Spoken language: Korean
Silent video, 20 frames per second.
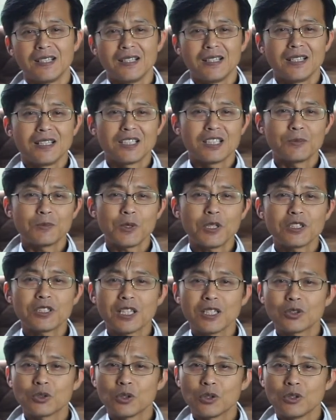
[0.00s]
시편
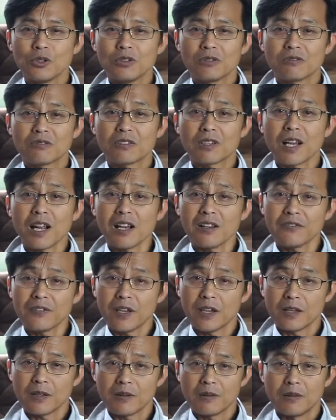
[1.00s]
찬송은
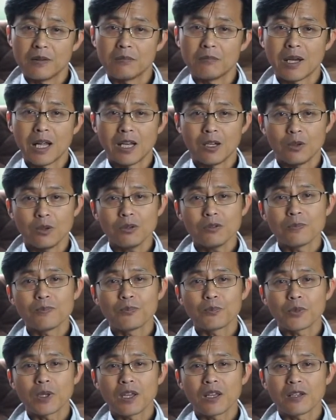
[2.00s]
깔뱅, 말로
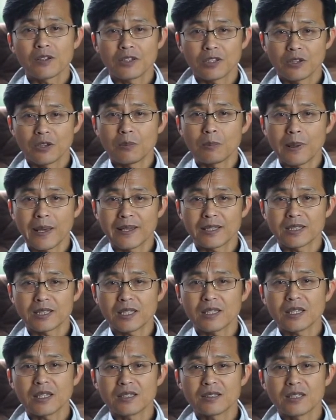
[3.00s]
그리고 발제에
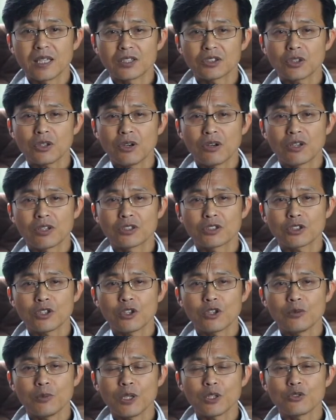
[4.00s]
의해서
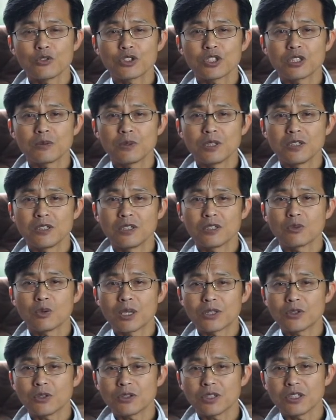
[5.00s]
1562년
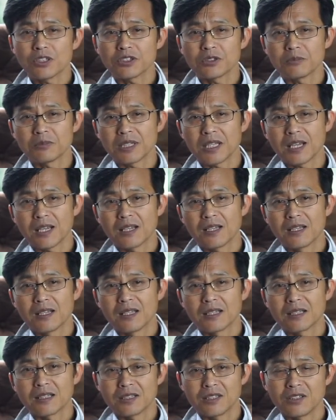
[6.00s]
완성되었습니다.
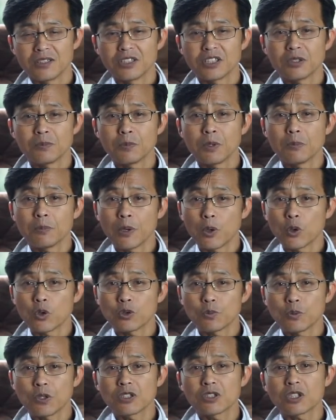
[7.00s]
그들은 시편
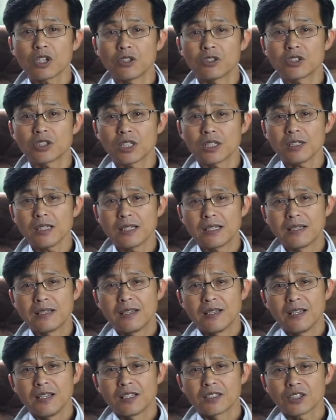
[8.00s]
150편 전체를
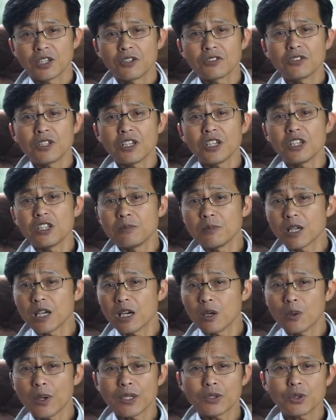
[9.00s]
성경의
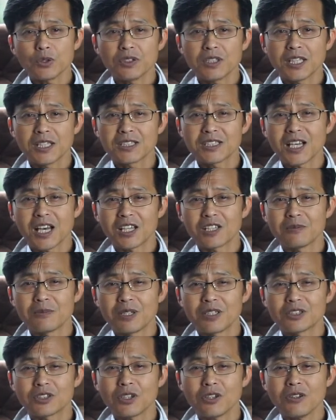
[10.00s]
의미가 훼손되지
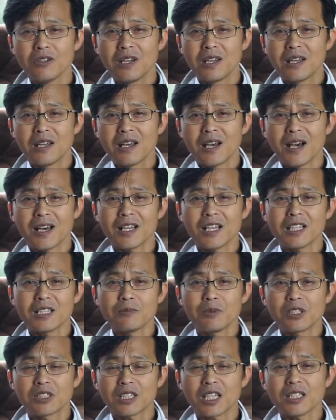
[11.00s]
않으면서
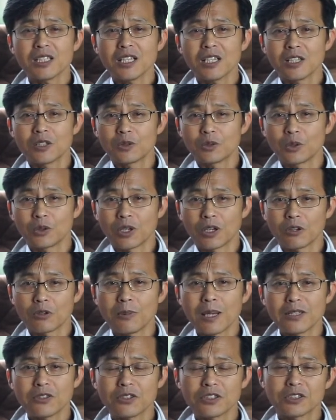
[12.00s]
하나님을 찬양하는 노래로
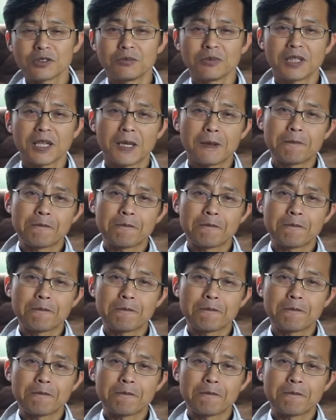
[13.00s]
만들었습니다.